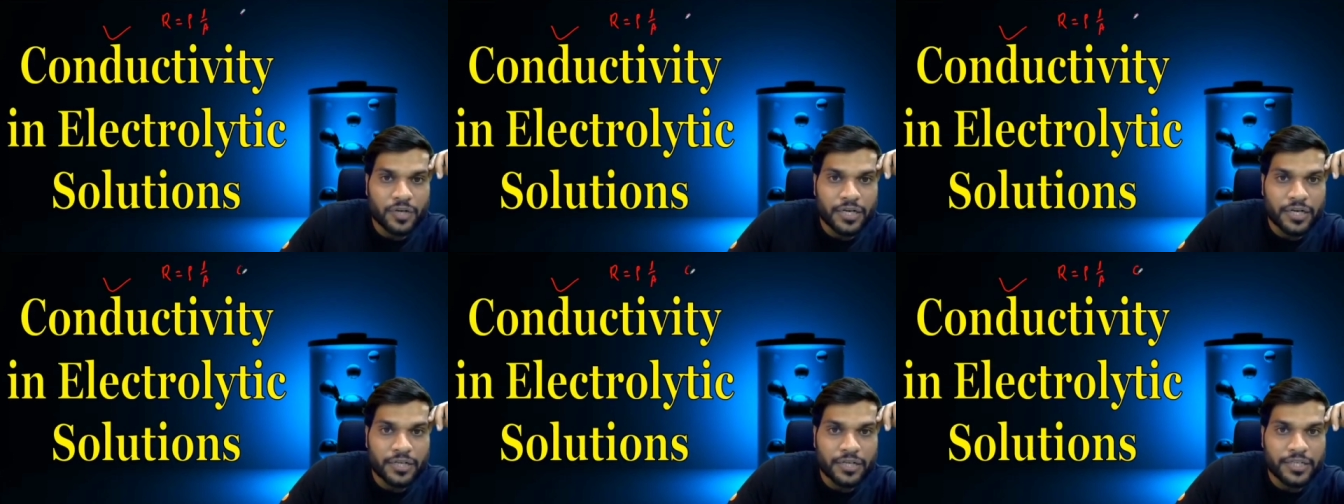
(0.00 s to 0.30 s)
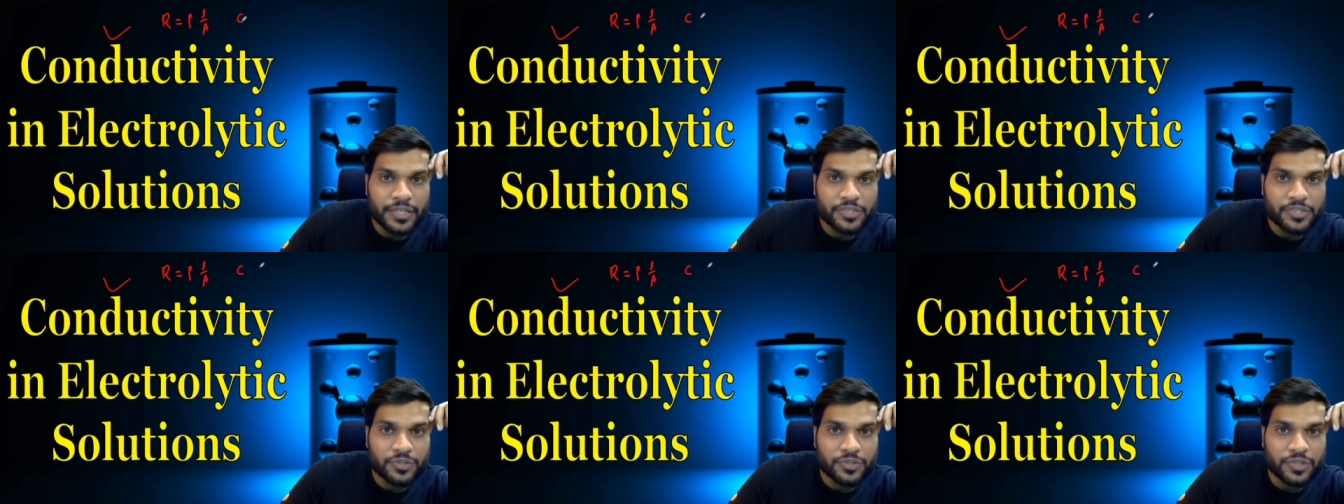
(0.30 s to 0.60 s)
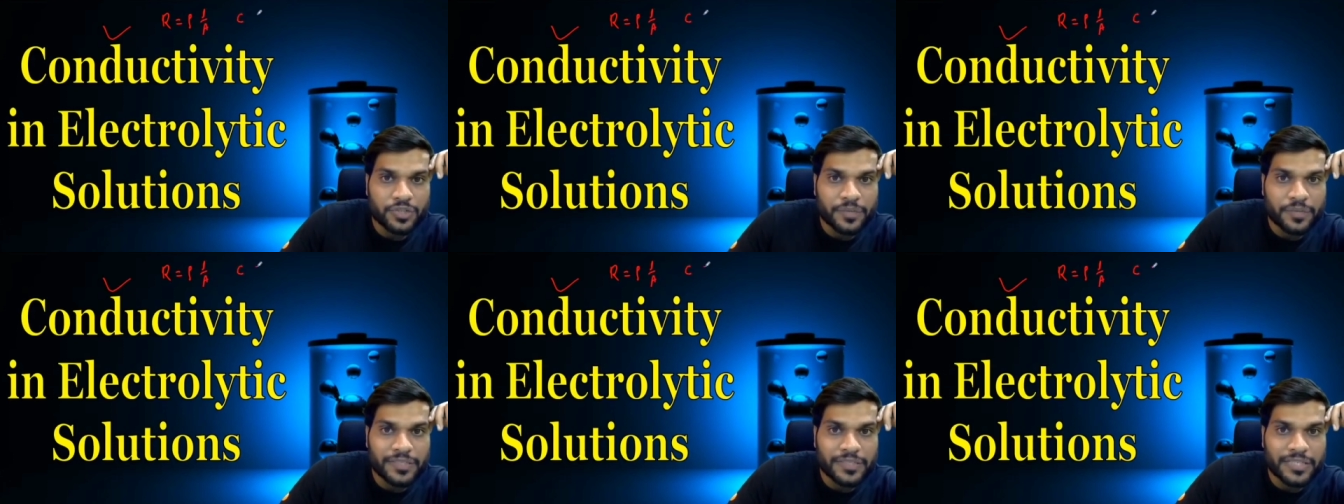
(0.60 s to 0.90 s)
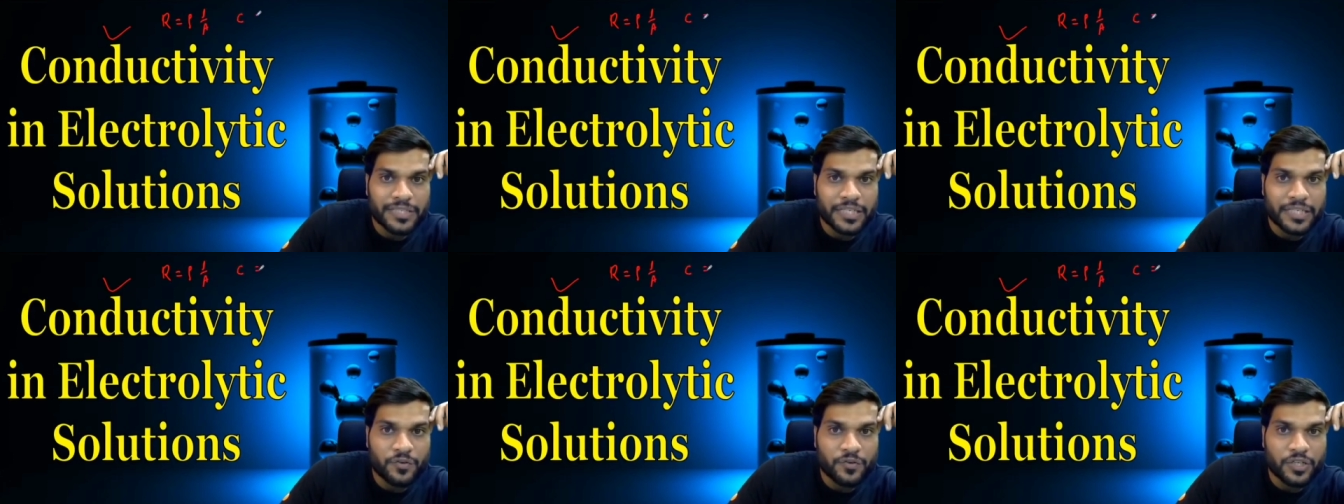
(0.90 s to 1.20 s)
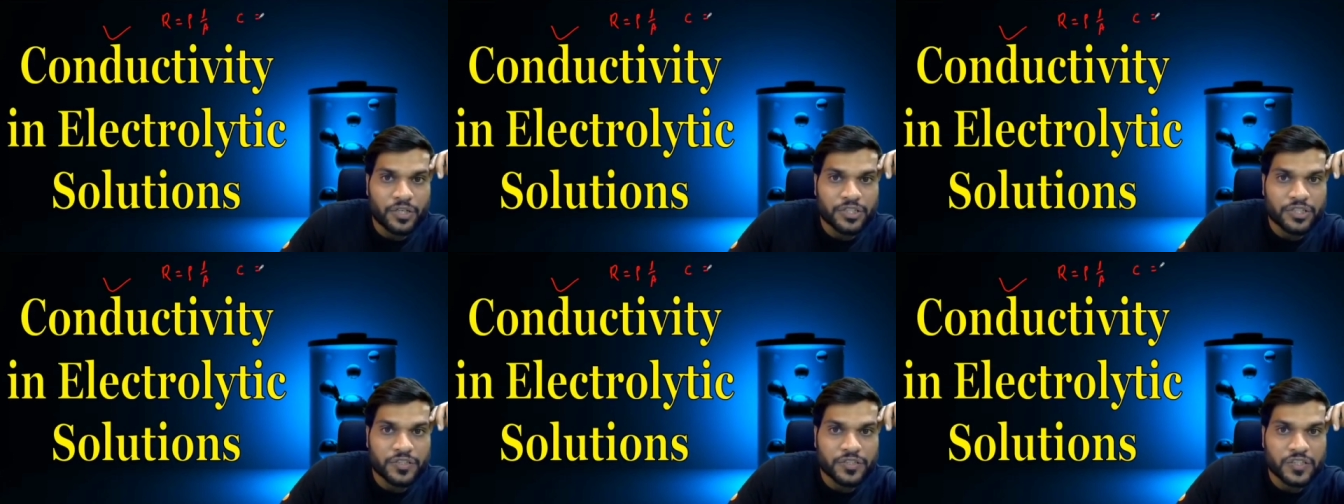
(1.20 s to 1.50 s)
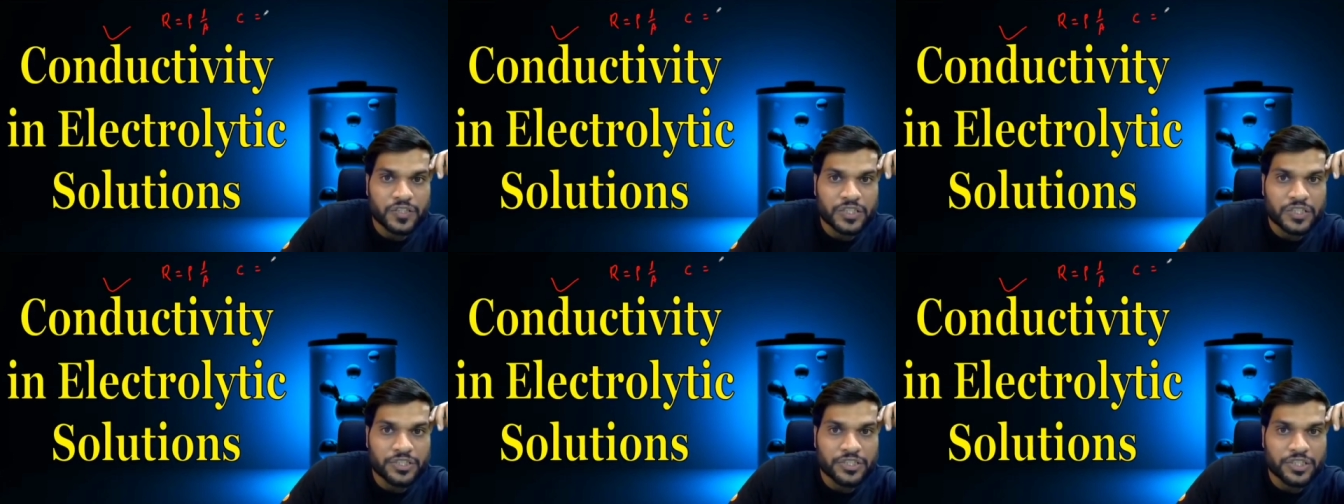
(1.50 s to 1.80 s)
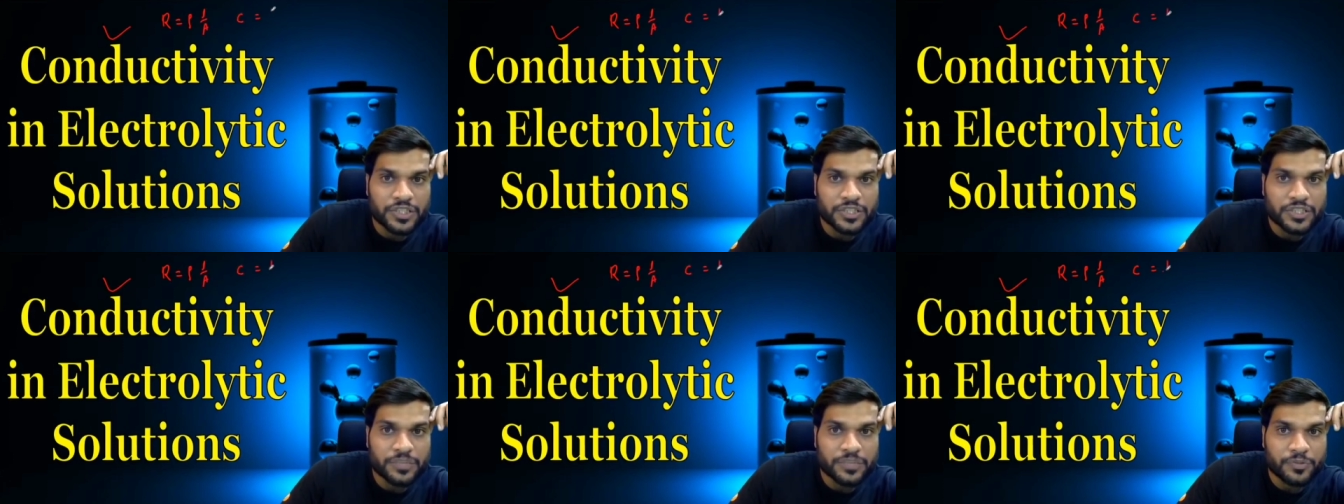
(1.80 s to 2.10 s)
कंडक्टेंस होती है बेसिकली वो रेजिस्टेंस के
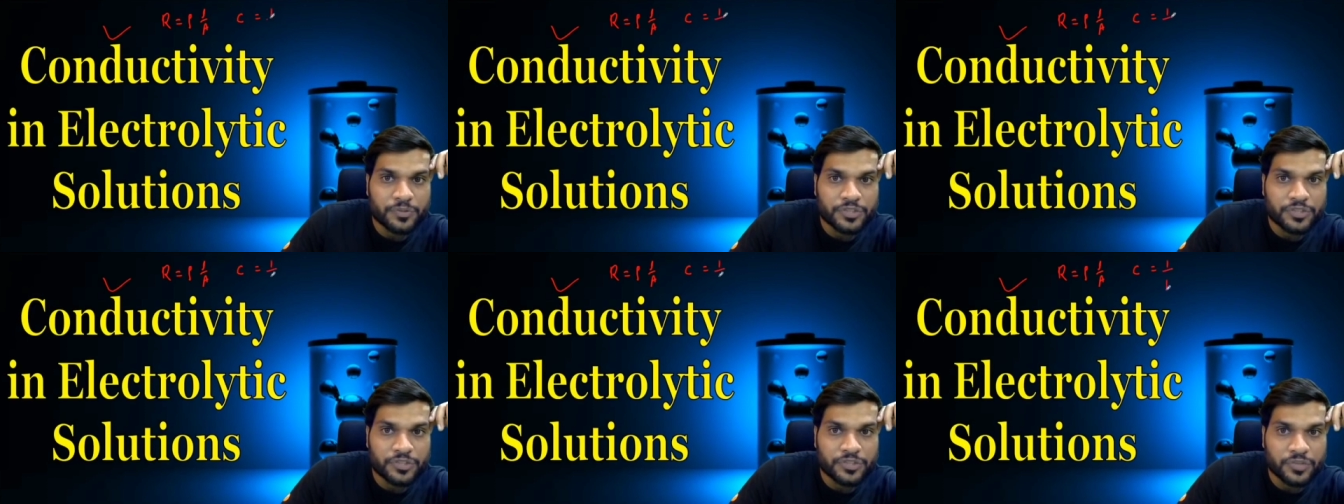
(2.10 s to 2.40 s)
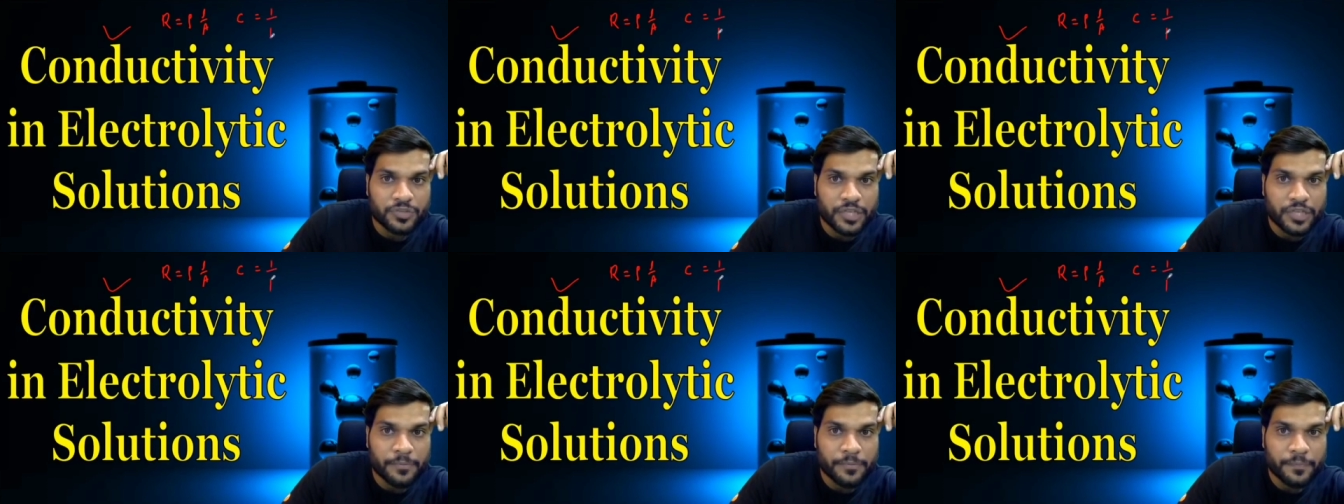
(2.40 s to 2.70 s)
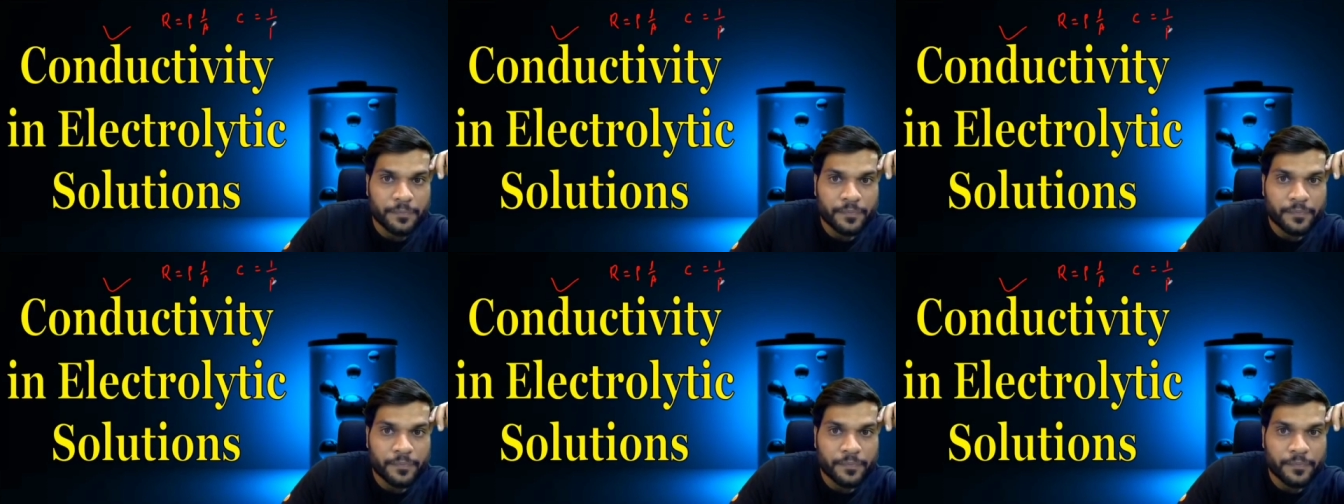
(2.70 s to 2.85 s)
जस्ट अपोजिट होती है